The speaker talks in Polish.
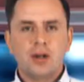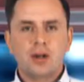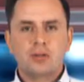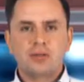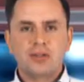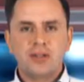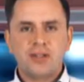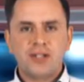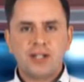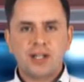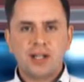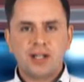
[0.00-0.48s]

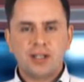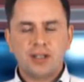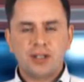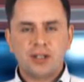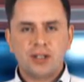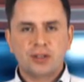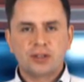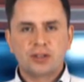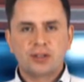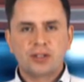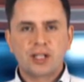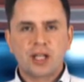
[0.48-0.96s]

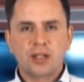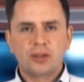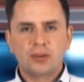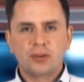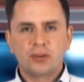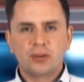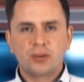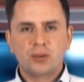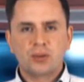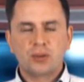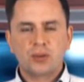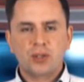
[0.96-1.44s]
Oficjalnie
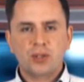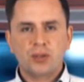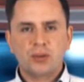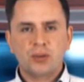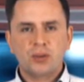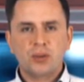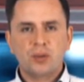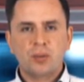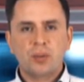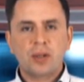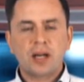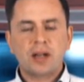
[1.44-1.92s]
oddano do
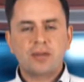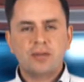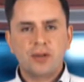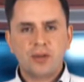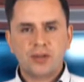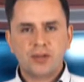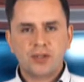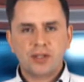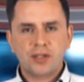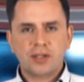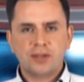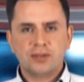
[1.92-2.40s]
użytku
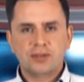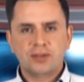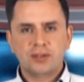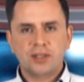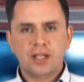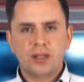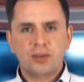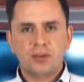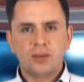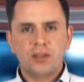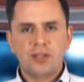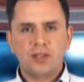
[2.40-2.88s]
prawoskręt
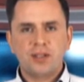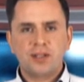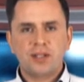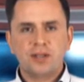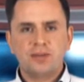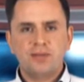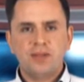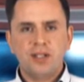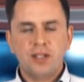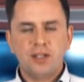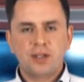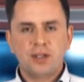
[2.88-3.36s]
na
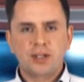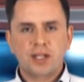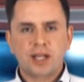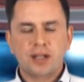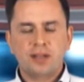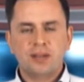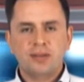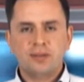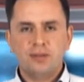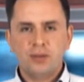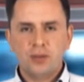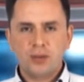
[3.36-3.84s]
ulicy
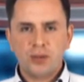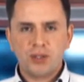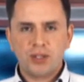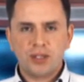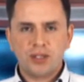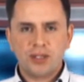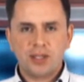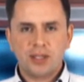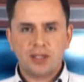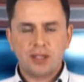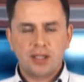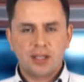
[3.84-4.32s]
Wilczka w
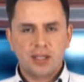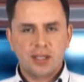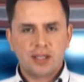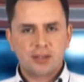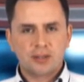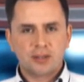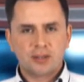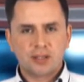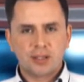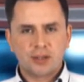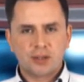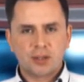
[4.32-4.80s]
Luzinie.
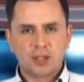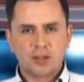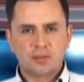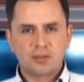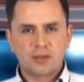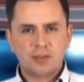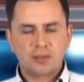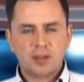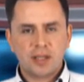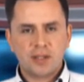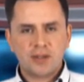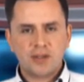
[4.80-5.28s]

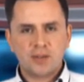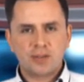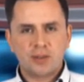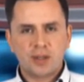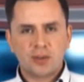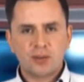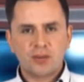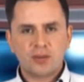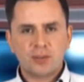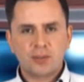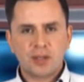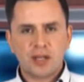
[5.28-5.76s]
Dodatkowy pas
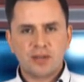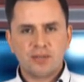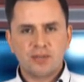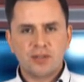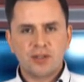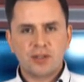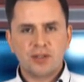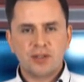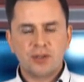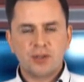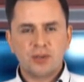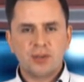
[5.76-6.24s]
ma
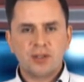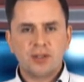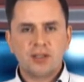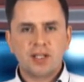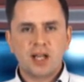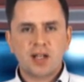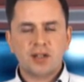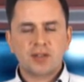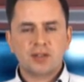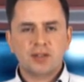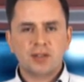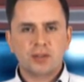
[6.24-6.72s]
usprawnić ruch
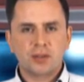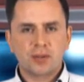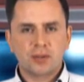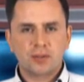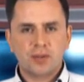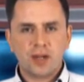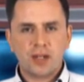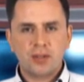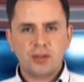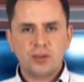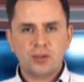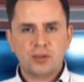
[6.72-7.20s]
na
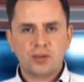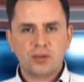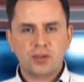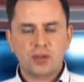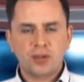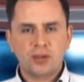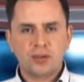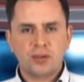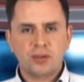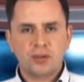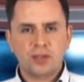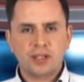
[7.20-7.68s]
skrzyżowaniu z
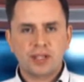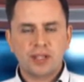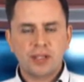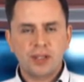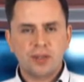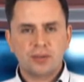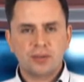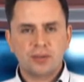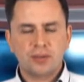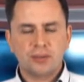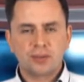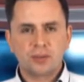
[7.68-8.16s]
drogą
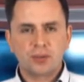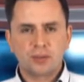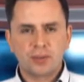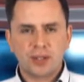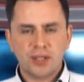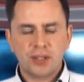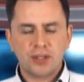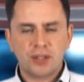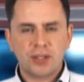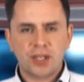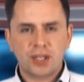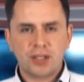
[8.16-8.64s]
krajową
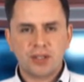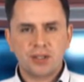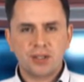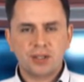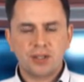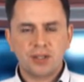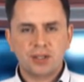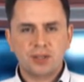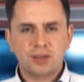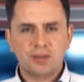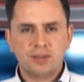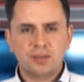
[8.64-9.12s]
numer
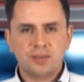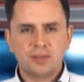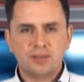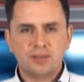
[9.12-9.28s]
6.